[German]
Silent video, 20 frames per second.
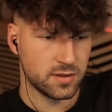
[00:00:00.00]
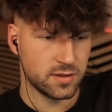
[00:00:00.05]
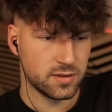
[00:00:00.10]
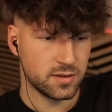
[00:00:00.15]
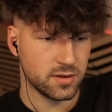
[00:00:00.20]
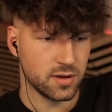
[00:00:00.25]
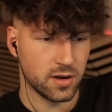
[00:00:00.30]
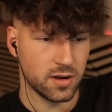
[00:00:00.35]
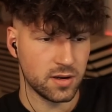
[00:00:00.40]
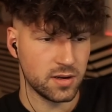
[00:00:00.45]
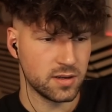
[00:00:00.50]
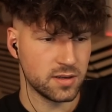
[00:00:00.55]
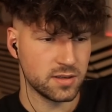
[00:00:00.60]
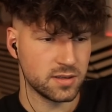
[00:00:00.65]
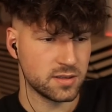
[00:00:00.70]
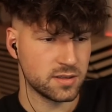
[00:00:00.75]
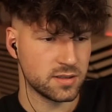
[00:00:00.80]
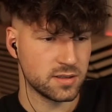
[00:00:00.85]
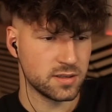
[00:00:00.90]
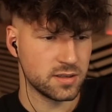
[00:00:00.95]

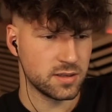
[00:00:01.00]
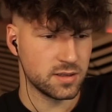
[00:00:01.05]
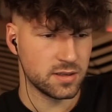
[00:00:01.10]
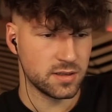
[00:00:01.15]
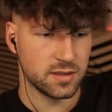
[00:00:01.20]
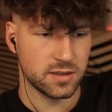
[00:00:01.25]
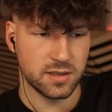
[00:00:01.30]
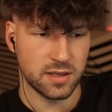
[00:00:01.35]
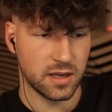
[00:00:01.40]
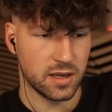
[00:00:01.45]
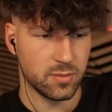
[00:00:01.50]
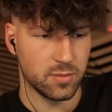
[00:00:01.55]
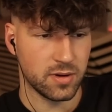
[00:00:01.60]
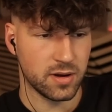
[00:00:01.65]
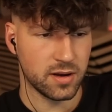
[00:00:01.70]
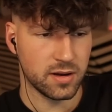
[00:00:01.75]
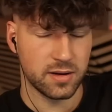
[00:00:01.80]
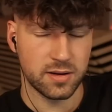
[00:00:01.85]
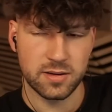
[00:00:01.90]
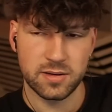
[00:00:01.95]
Tolles
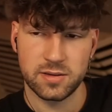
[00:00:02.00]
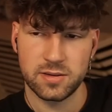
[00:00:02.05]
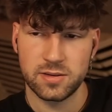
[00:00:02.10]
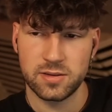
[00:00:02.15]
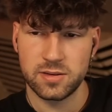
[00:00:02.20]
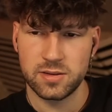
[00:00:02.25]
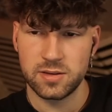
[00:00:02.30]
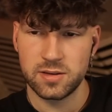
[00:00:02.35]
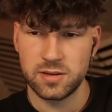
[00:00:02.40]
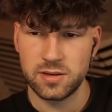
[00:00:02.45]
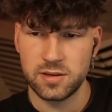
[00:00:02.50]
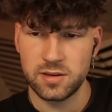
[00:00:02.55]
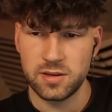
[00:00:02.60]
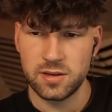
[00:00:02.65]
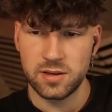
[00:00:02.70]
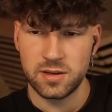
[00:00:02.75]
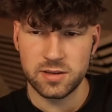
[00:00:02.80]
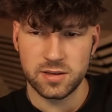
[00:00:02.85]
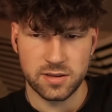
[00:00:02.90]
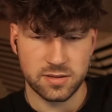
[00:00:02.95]
Thema.
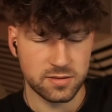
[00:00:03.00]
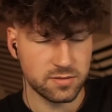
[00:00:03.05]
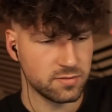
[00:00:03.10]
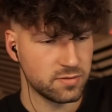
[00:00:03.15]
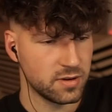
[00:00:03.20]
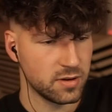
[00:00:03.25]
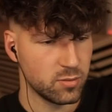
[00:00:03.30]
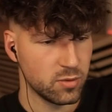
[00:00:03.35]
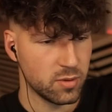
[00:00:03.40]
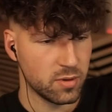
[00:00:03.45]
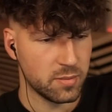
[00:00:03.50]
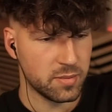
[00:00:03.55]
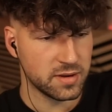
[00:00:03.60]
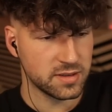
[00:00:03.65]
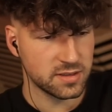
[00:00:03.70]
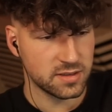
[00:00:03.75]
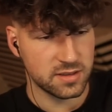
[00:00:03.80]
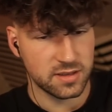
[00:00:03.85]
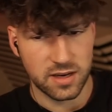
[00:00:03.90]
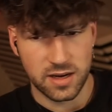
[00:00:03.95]
Das ist ein Film über
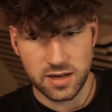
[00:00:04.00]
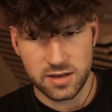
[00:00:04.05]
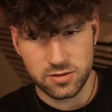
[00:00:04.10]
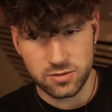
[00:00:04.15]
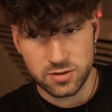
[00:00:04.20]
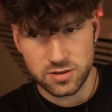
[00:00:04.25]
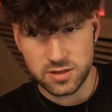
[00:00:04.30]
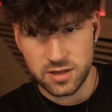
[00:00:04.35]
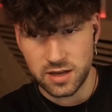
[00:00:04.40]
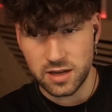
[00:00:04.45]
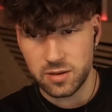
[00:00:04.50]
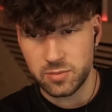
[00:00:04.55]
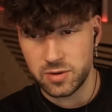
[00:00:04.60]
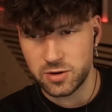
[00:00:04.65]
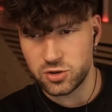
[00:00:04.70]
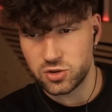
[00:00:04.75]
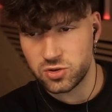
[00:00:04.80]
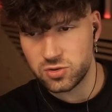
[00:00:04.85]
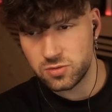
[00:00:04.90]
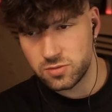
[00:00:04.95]
Massentierhaltung, ich denke mal
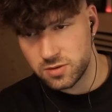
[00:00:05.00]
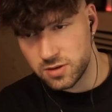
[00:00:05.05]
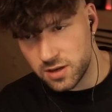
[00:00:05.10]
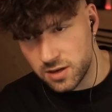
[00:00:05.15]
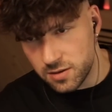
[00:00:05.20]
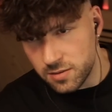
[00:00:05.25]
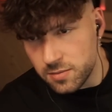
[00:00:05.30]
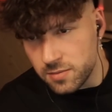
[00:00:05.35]
schon, ja.